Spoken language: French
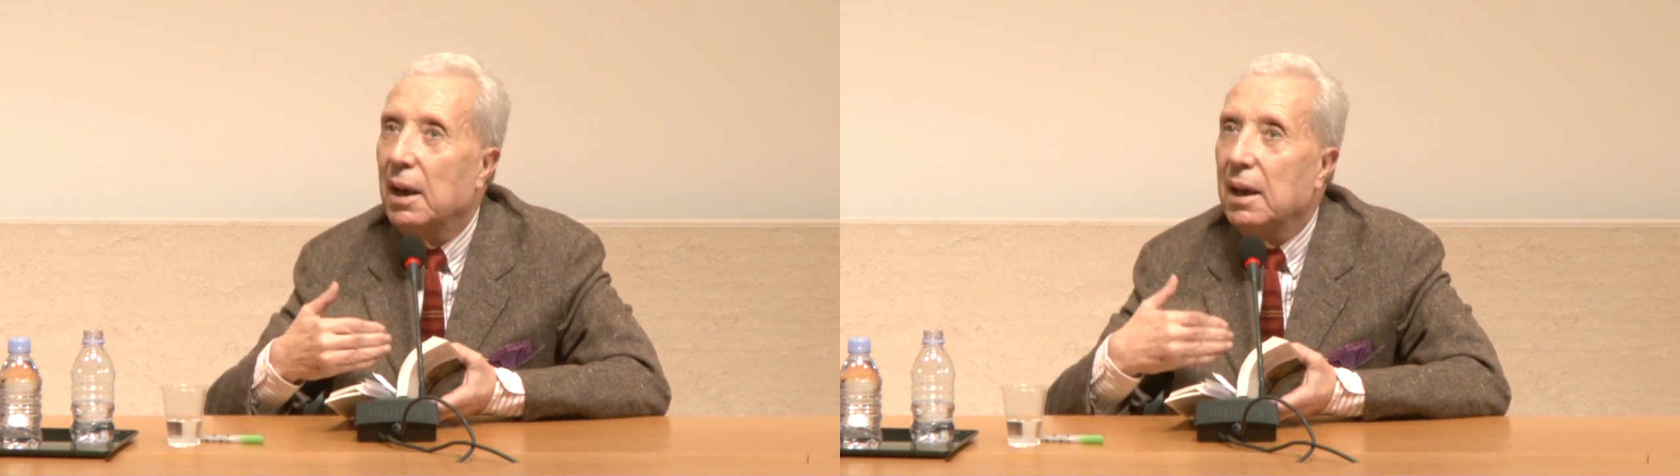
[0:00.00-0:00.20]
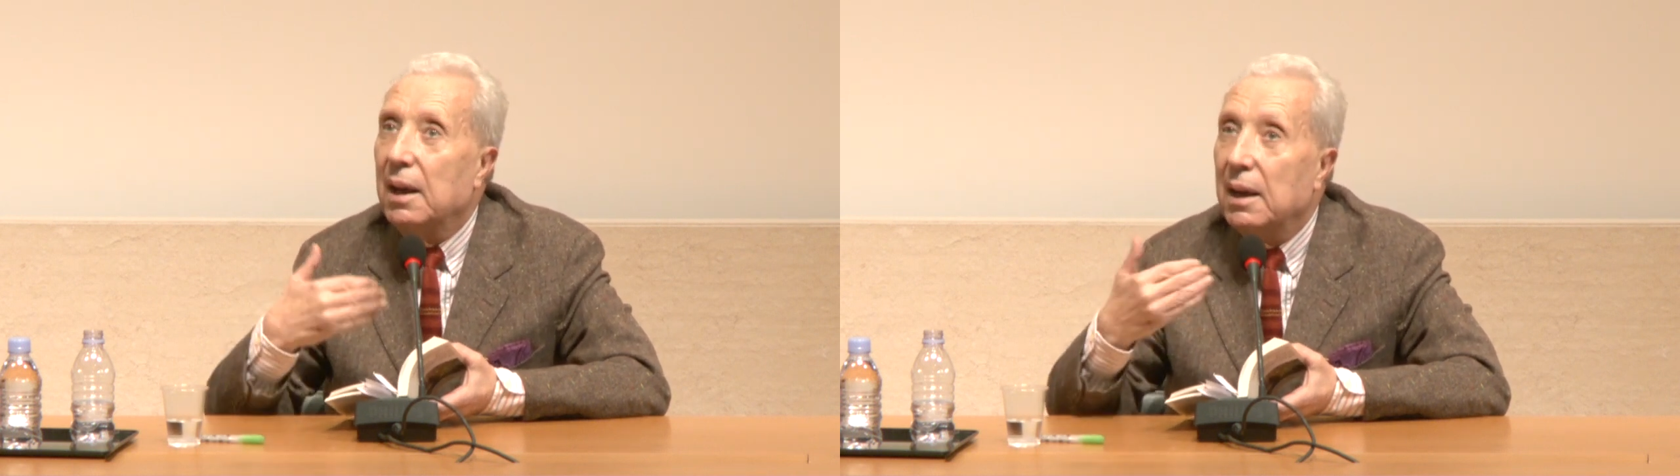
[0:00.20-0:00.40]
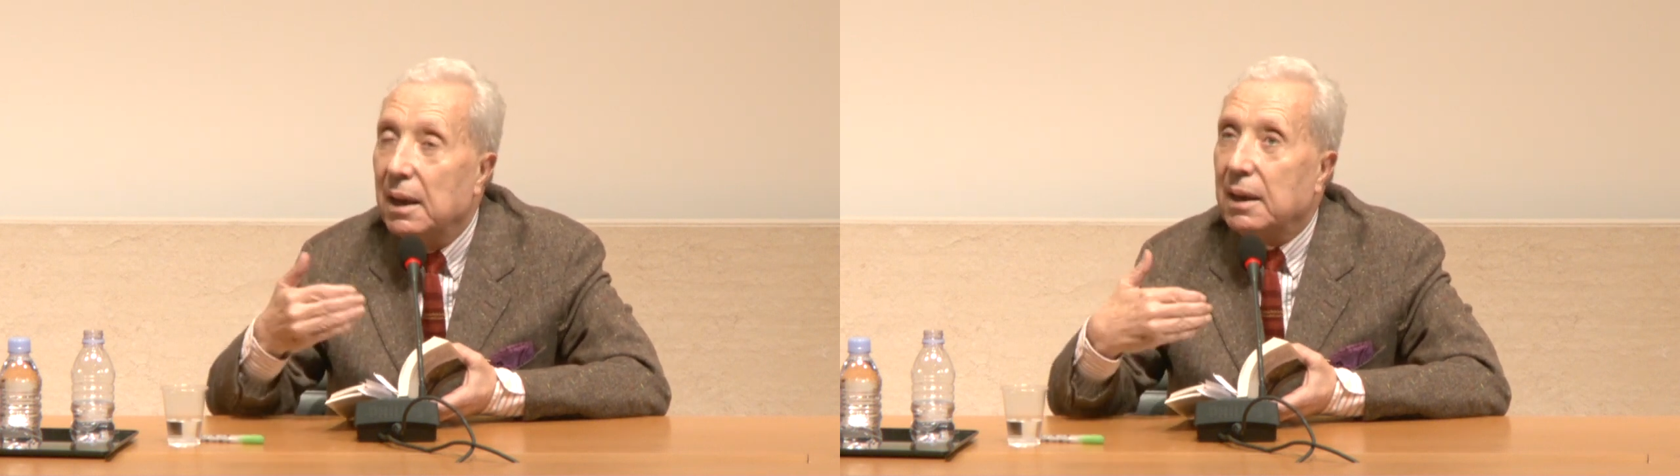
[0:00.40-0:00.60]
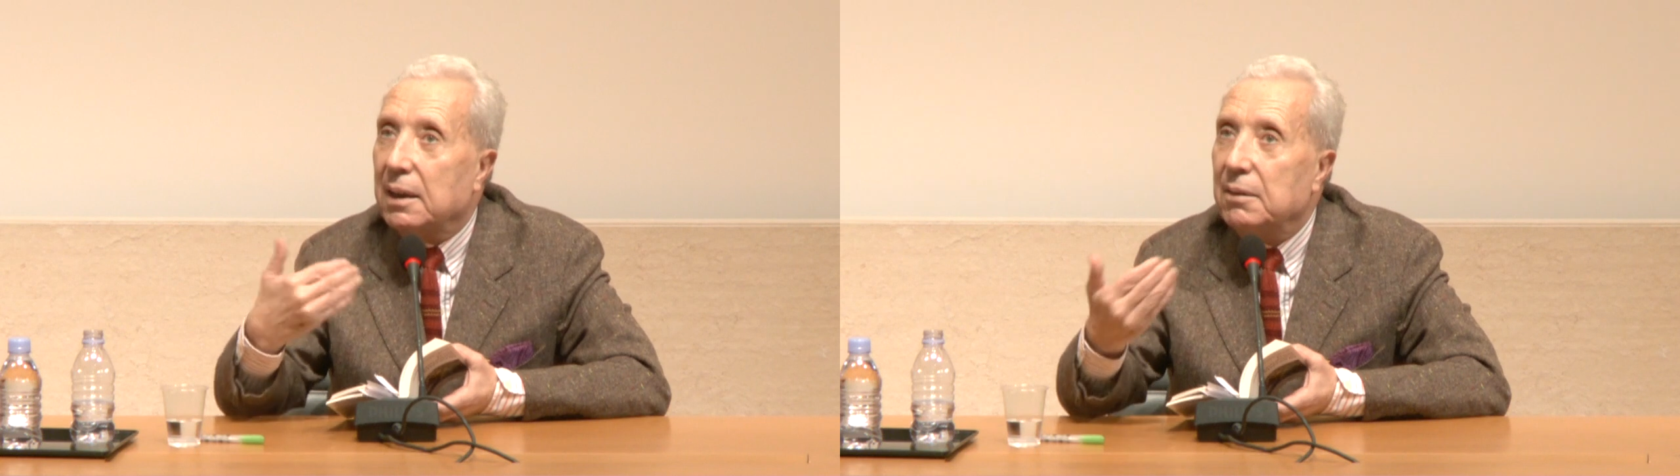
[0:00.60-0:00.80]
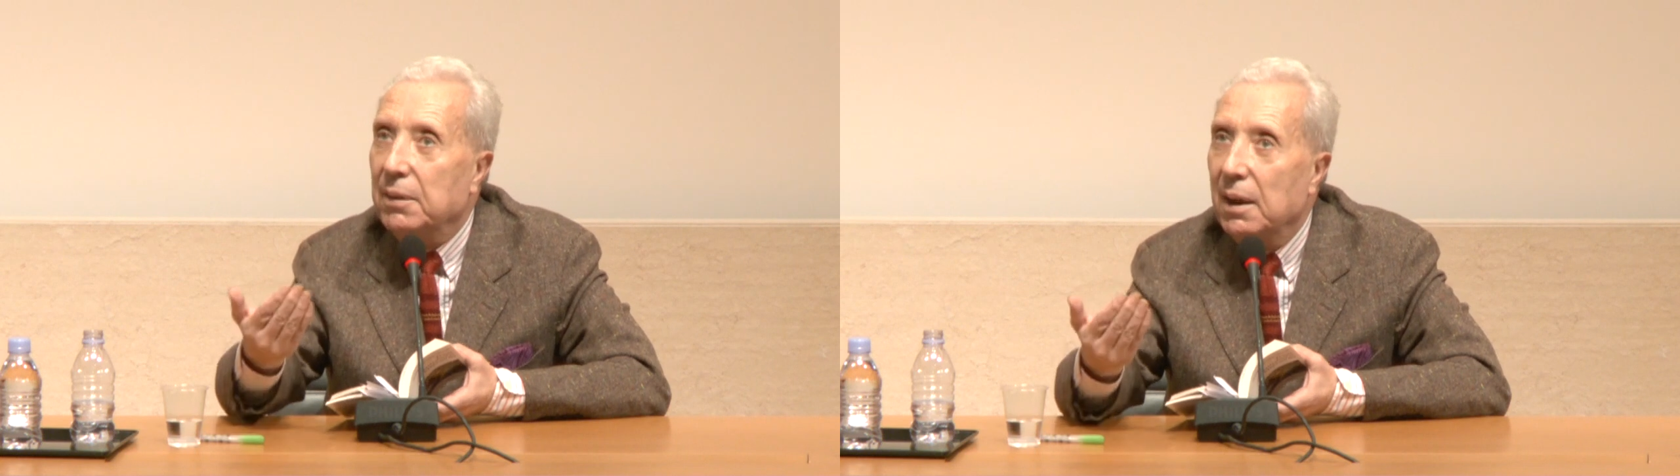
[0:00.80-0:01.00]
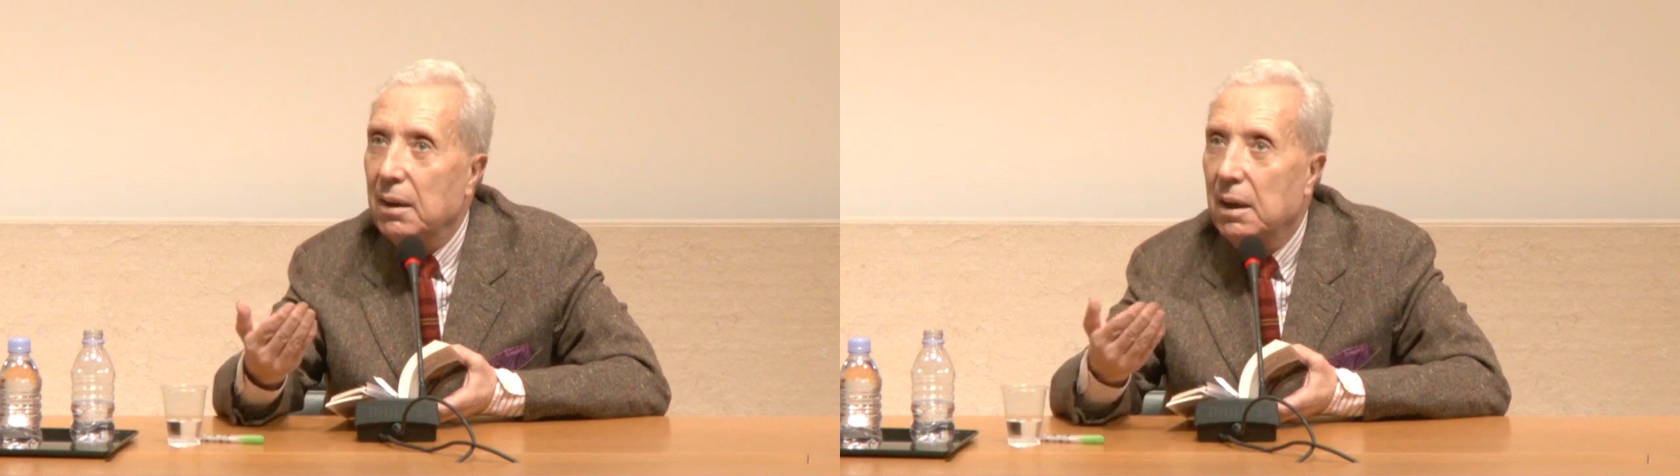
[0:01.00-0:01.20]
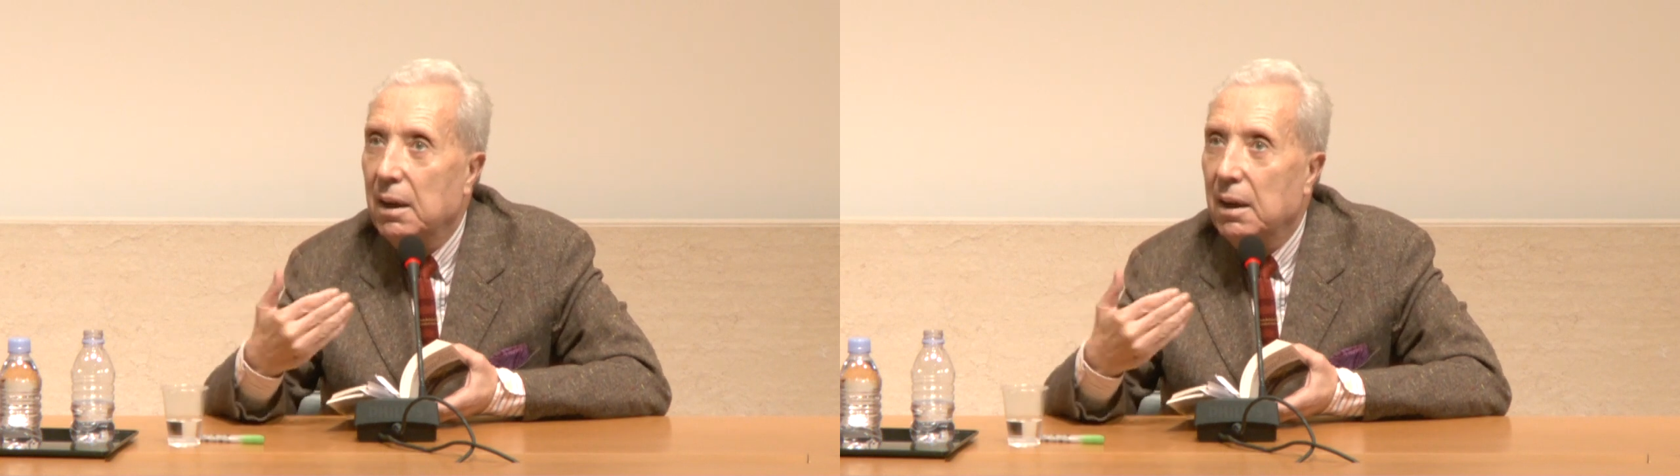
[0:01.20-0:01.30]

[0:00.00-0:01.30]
et l'écrivain,